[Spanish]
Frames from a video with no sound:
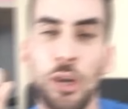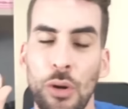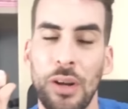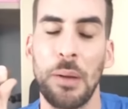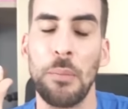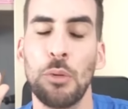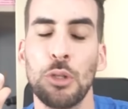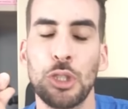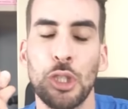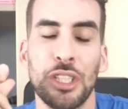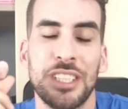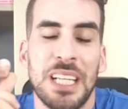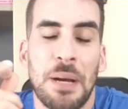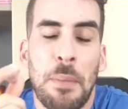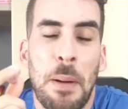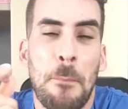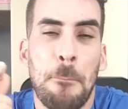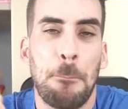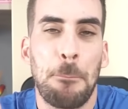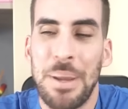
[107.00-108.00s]
lo que muchos
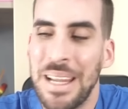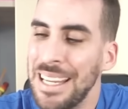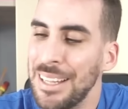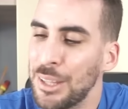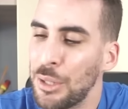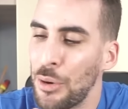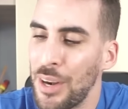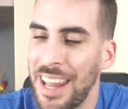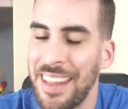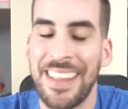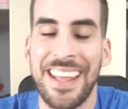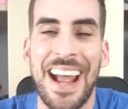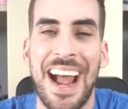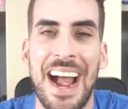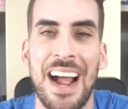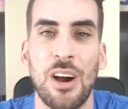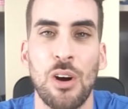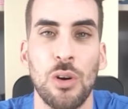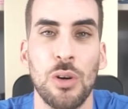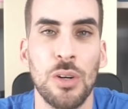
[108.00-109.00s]
llaman píldora de
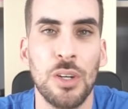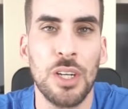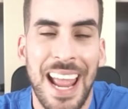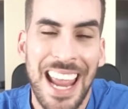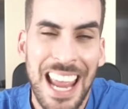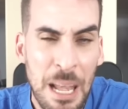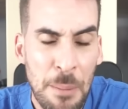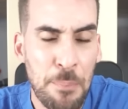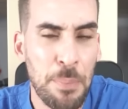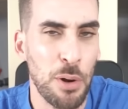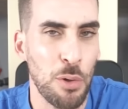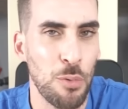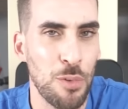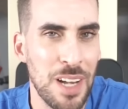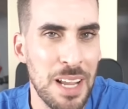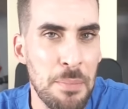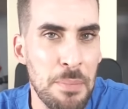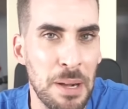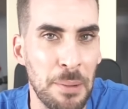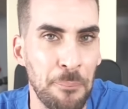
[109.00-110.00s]
ajo. El
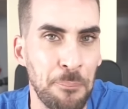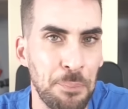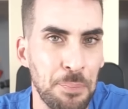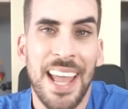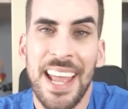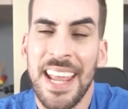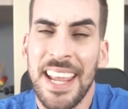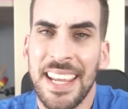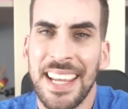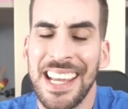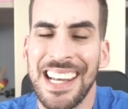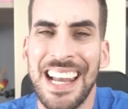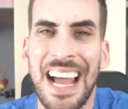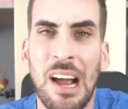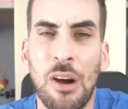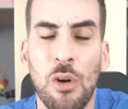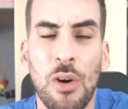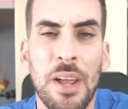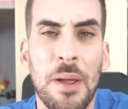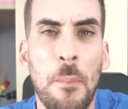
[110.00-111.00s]
problema es que el
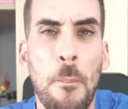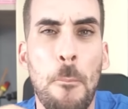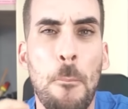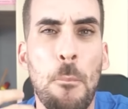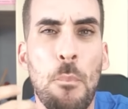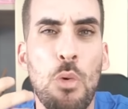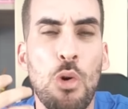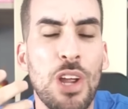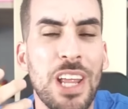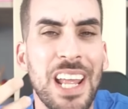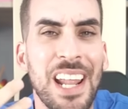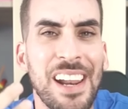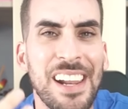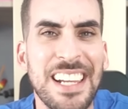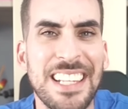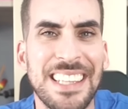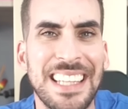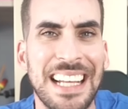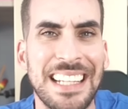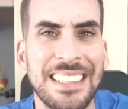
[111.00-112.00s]
ajo es muy
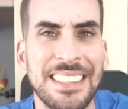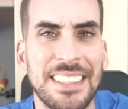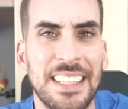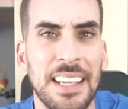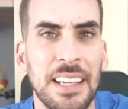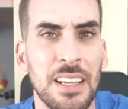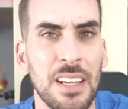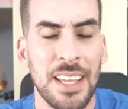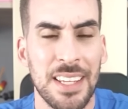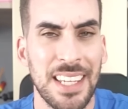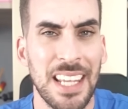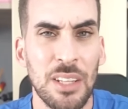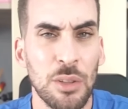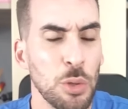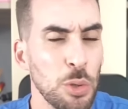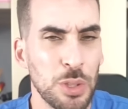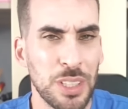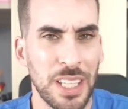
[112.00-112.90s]
irritante. ¿Quién de